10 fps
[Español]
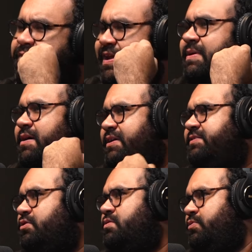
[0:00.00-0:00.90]
La firma de haber
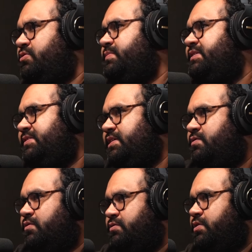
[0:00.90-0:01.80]
sido como
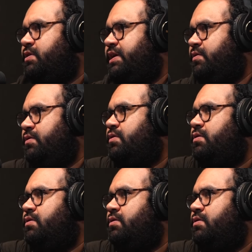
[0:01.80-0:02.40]
2005, yo creo, ¿no?